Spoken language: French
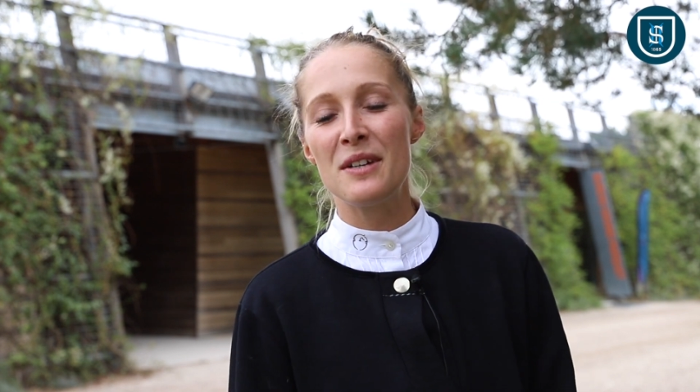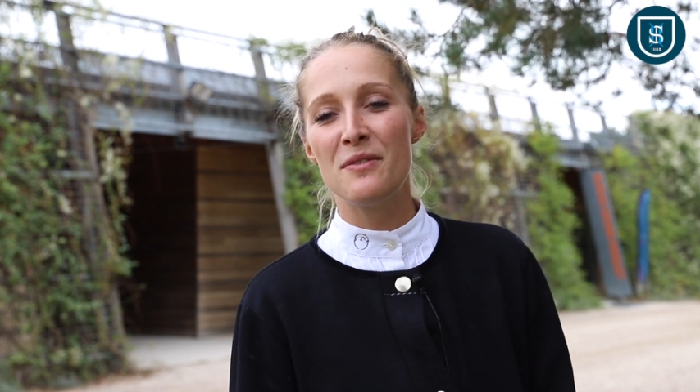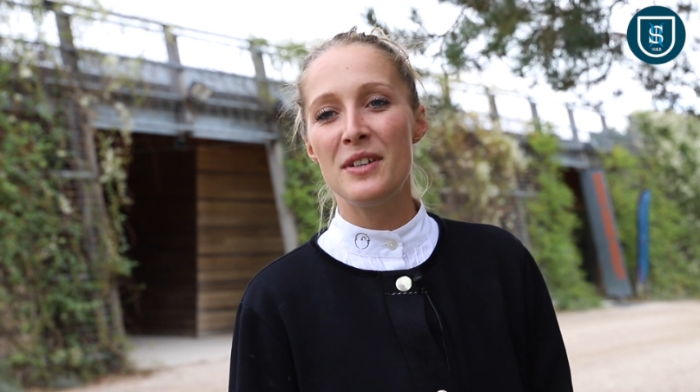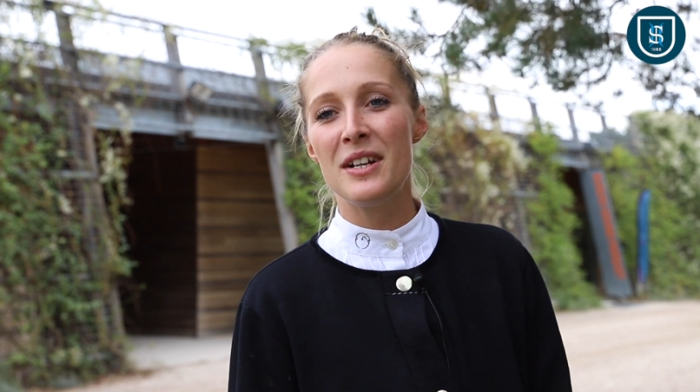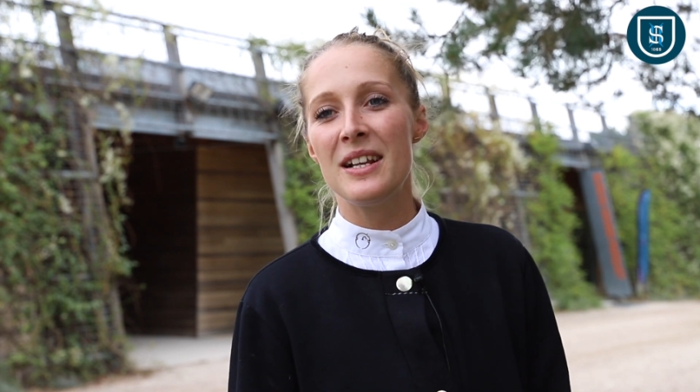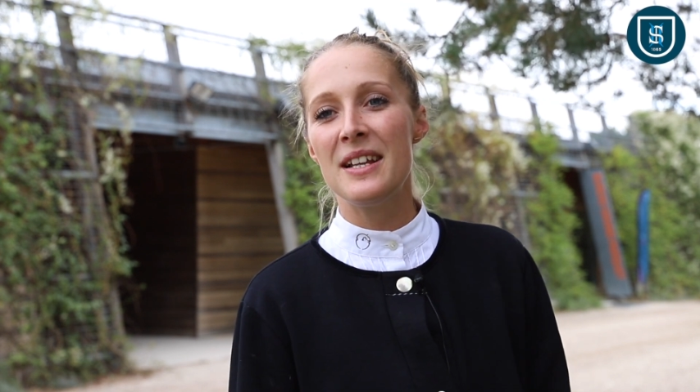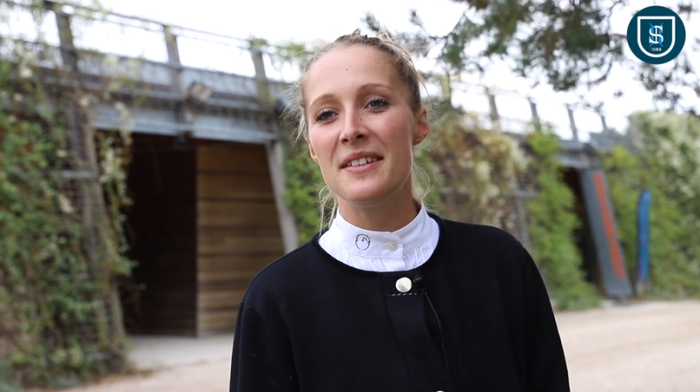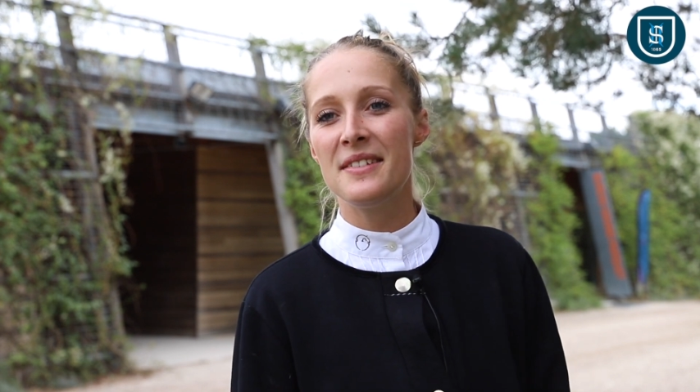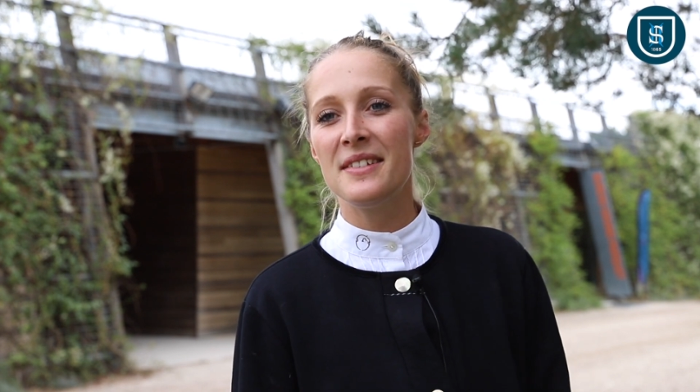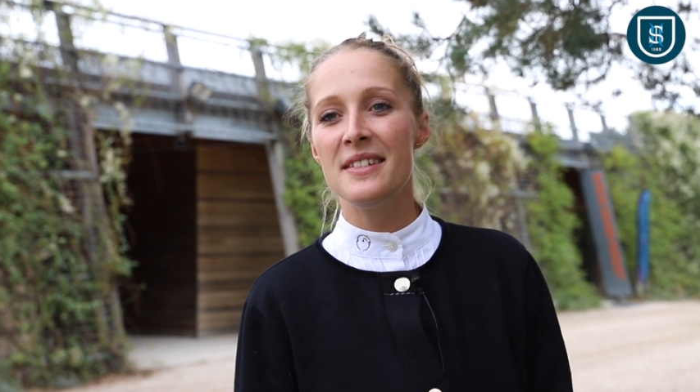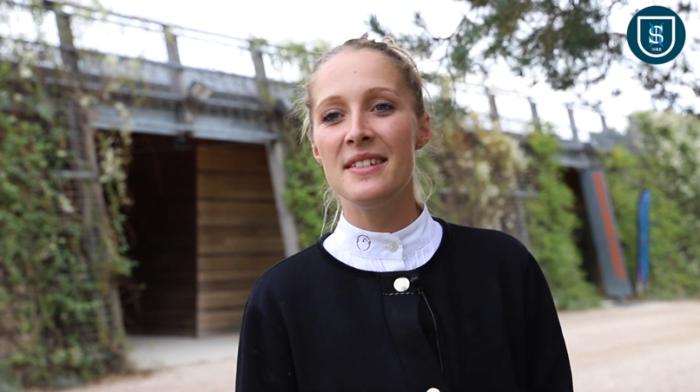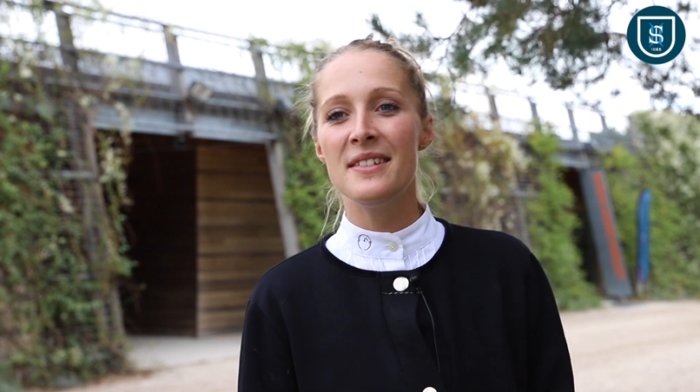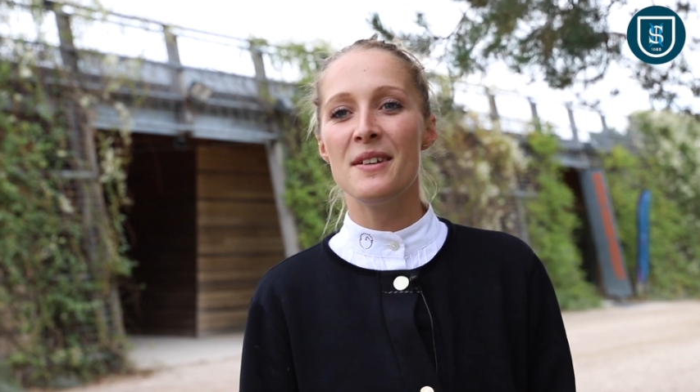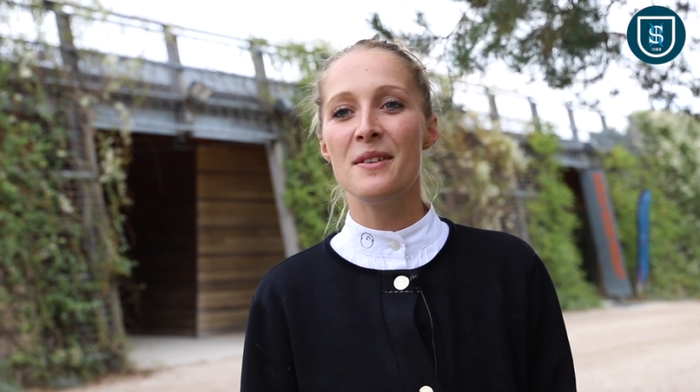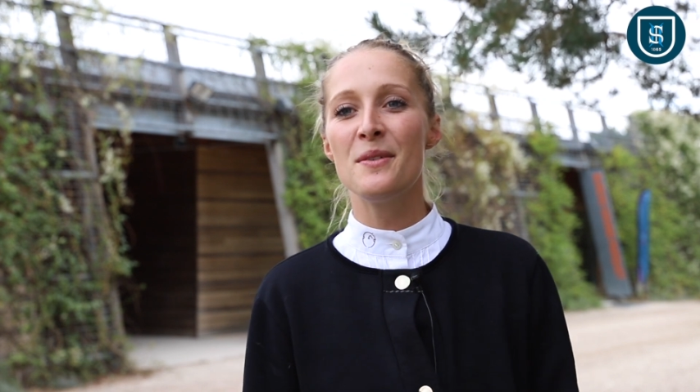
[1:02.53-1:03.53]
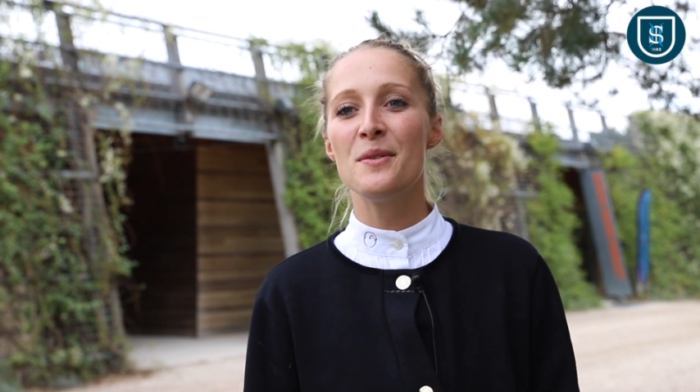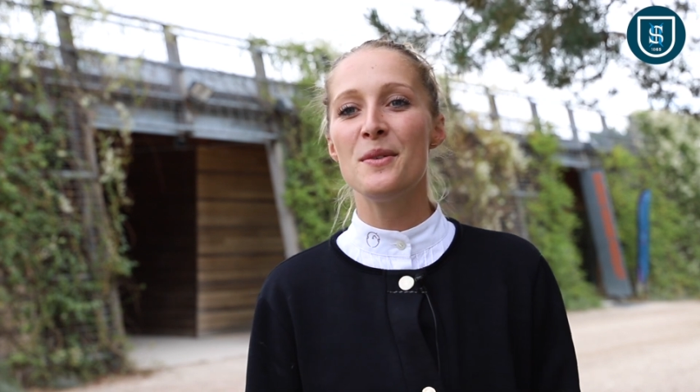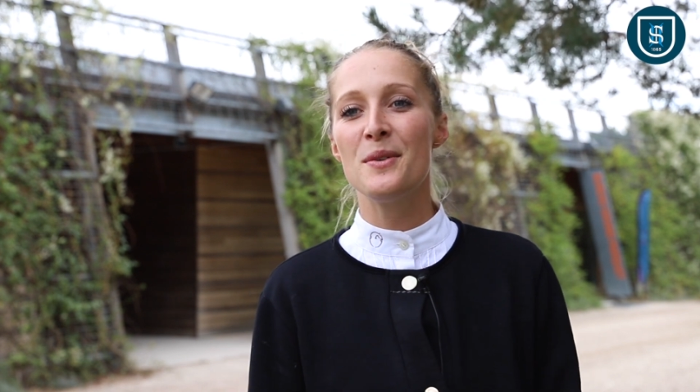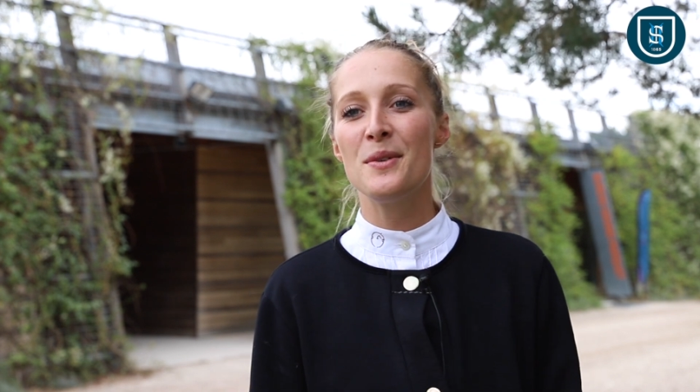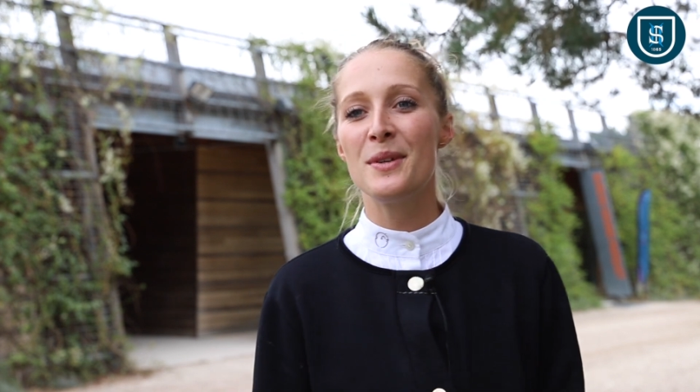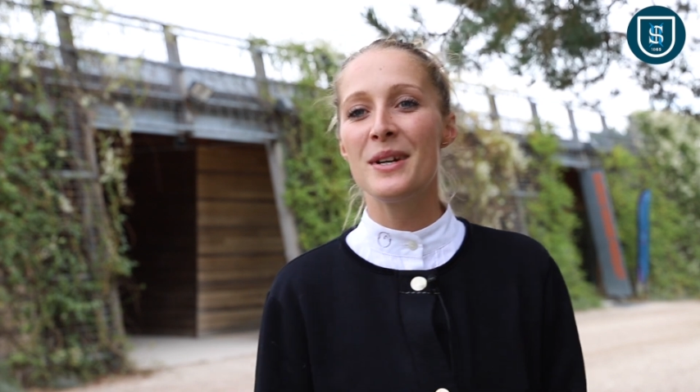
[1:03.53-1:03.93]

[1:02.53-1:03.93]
faire les 6 ans euh,